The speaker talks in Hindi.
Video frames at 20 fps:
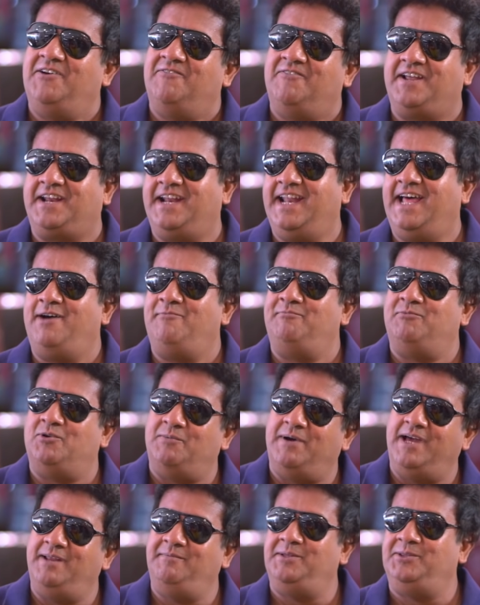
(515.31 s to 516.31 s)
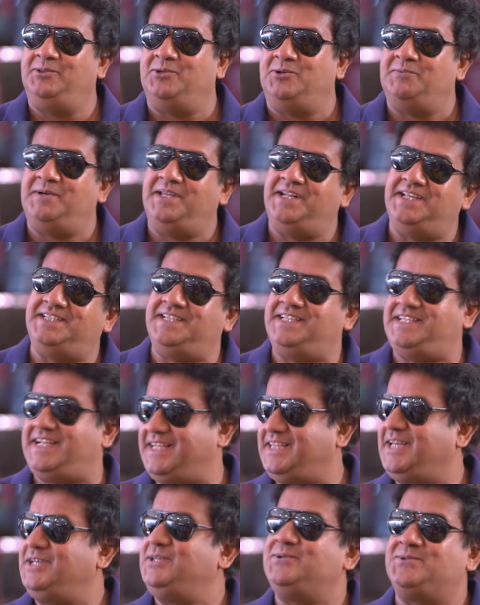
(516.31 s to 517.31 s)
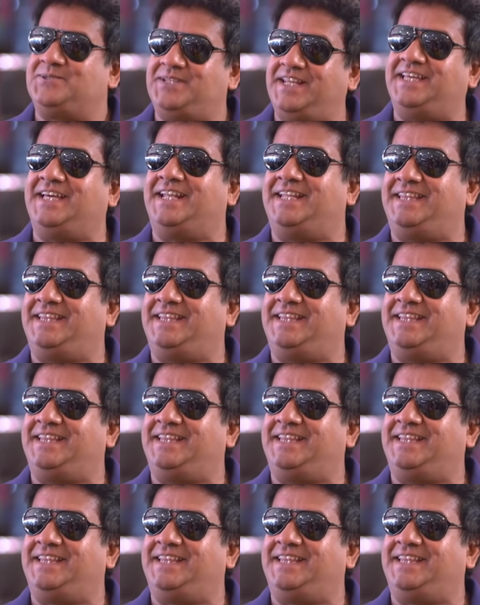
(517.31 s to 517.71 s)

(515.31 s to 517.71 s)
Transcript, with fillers: वरना हम मोबाइल भी दो महीने से ज्यादा यूज नहीं